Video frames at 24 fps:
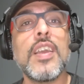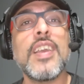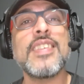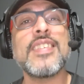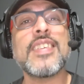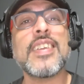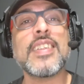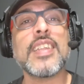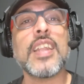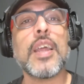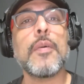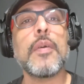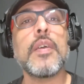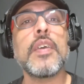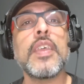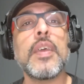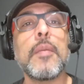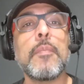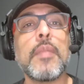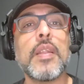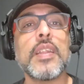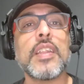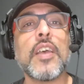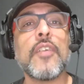es a través de
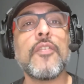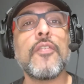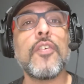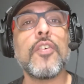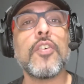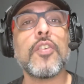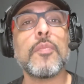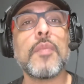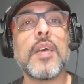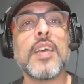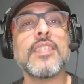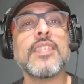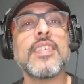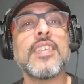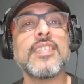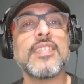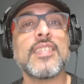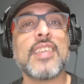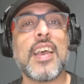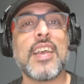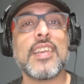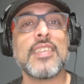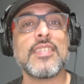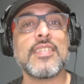plataformas
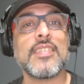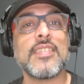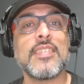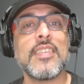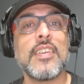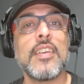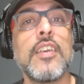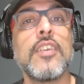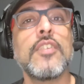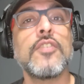SaaS,